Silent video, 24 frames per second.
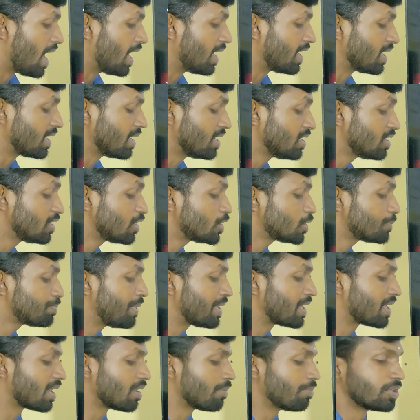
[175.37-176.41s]
அண்ட் இந்த
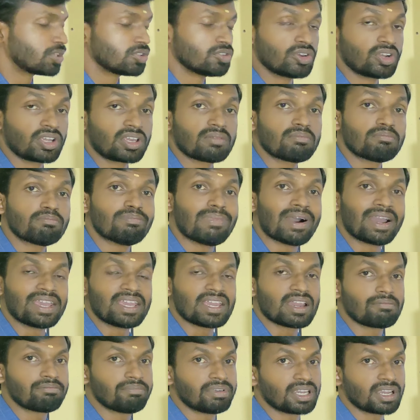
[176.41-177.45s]
ஸ்பீக்கரை பொறுத்த வரைக்கும் பை
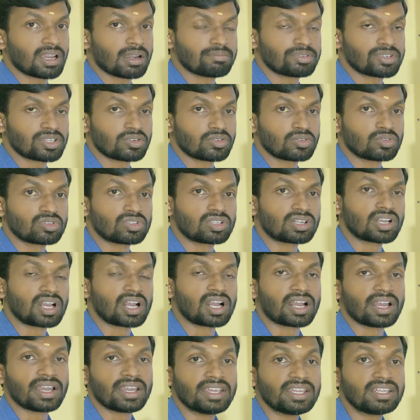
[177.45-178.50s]
ஆம்பிங் ஆப்ஷன்
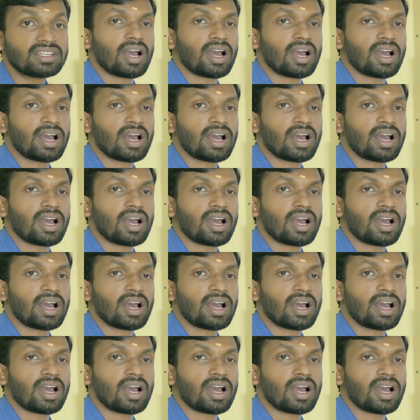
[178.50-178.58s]
கொடுத்துருக்காங்க